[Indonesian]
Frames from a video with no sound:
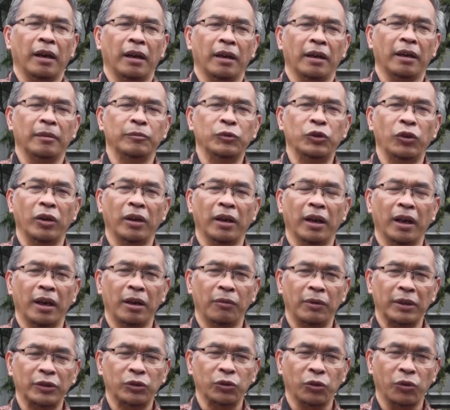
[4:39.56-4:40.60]

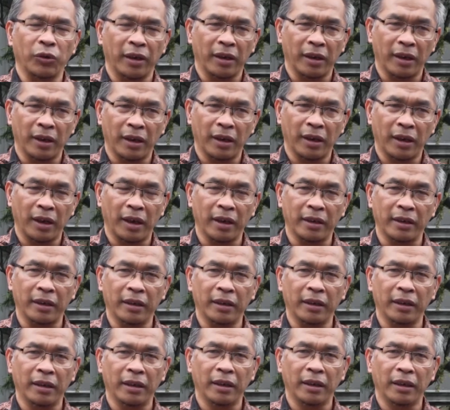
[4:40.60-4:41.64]
Alhamdulillah wa syukurillah
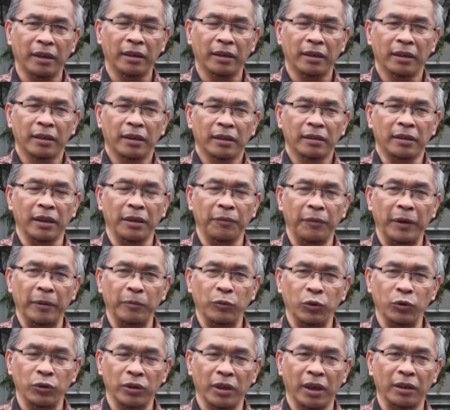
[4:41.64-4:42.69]
hari ini
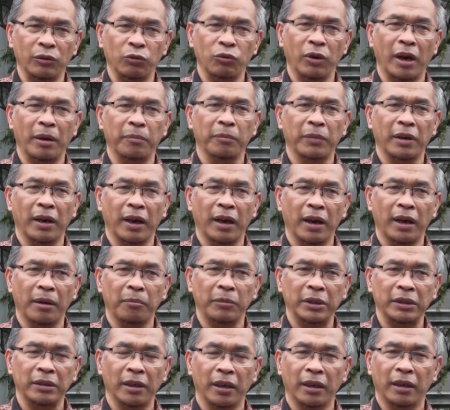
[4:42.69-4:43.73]
TVMU dan
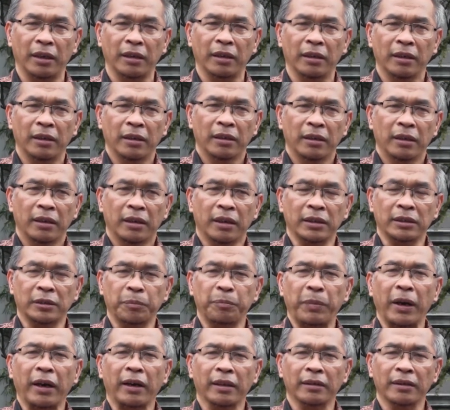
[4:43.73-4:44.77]
UHAMKA menjalin
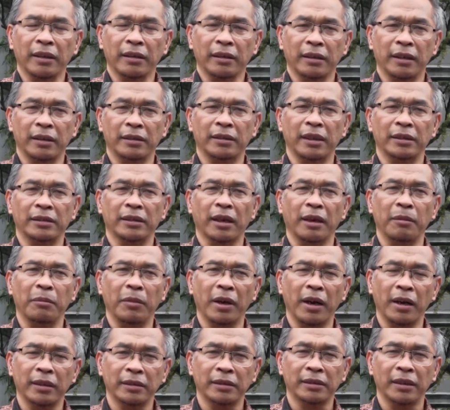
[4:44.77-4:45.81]
kesepakatan
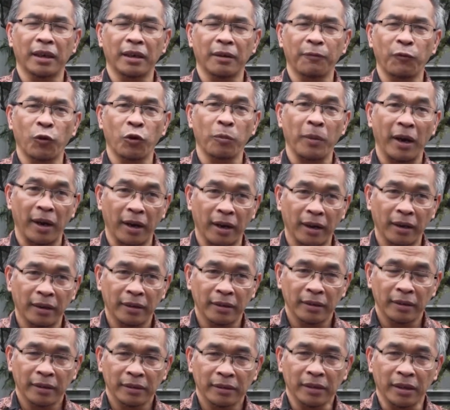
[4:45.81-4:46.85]
kerjasama secara formal.
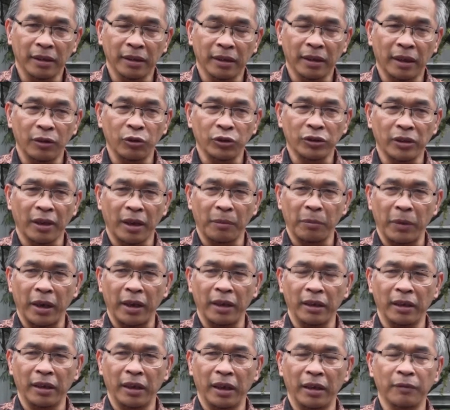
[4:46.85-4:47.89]
Jadi kalau
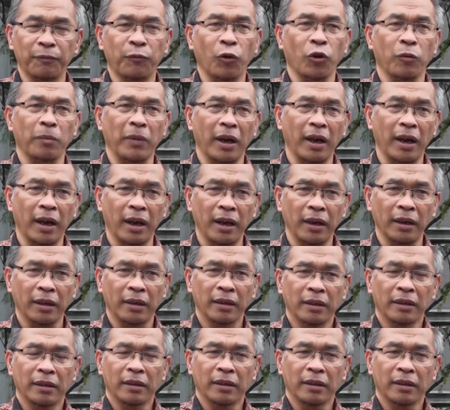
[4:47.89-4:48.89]
selama ini informal,